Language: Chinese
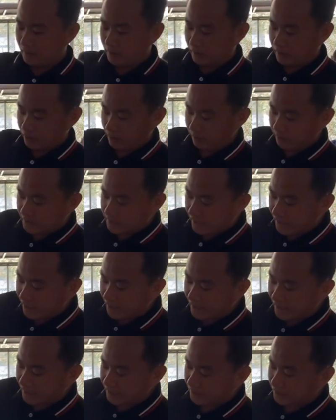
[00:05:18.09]
那么
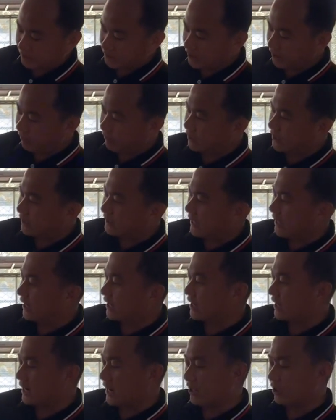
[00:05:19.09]
在这个位置大家可以
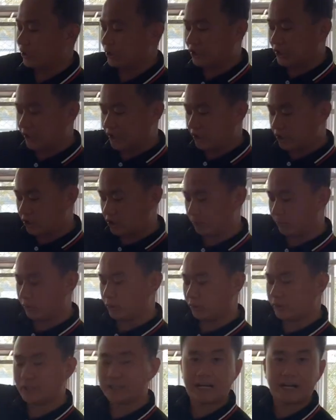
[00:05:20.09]
看到这个是什么东
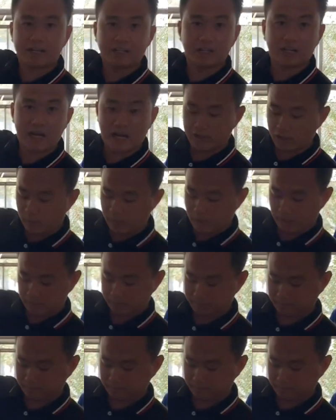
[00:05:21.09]
西，大家能看到吗？